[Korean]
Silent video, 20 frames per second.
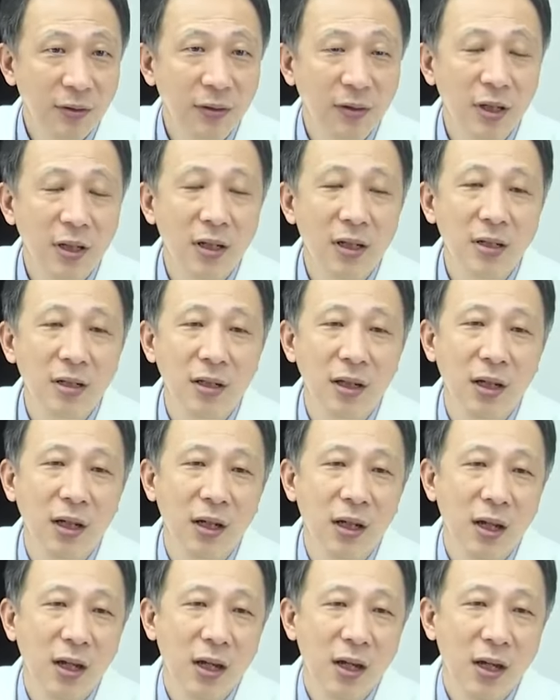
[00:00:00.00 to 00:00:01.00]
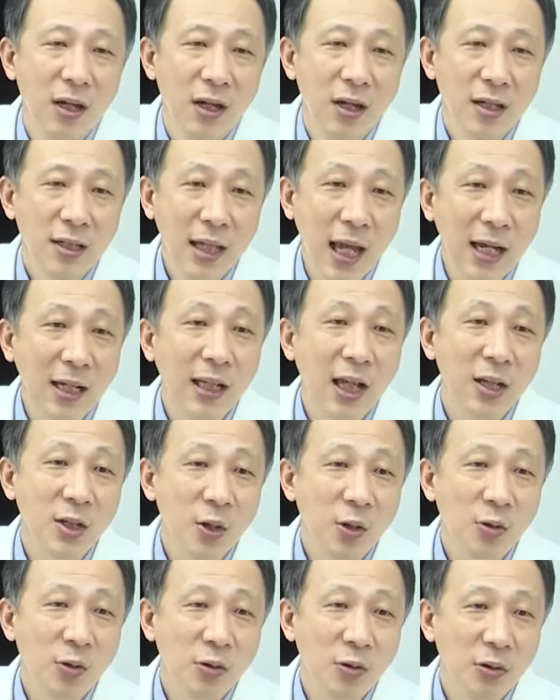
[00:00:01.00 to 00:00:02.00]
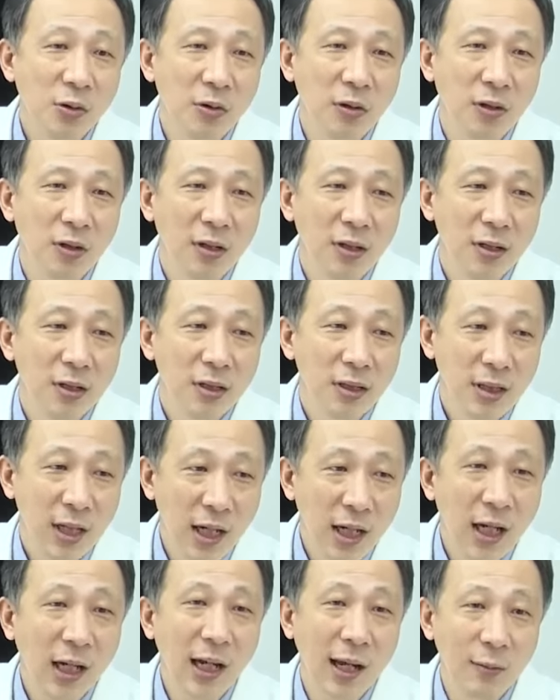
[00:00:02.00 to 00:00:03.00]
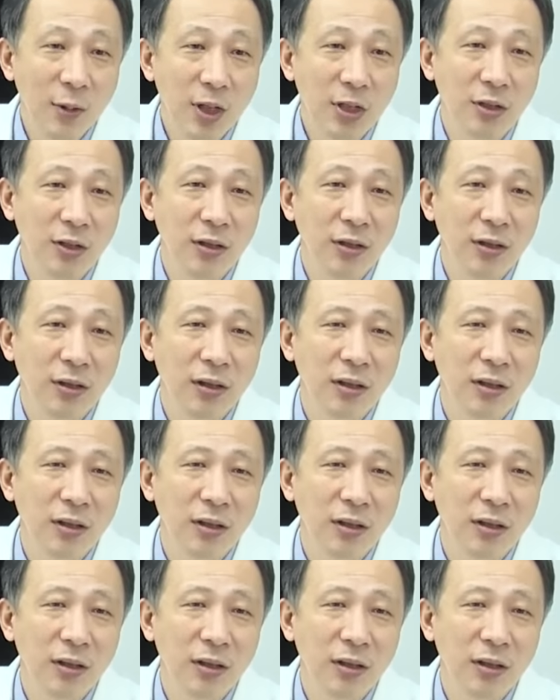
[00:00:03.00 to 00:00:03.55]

그러니까 이제 상대적으로 착한 암이죠.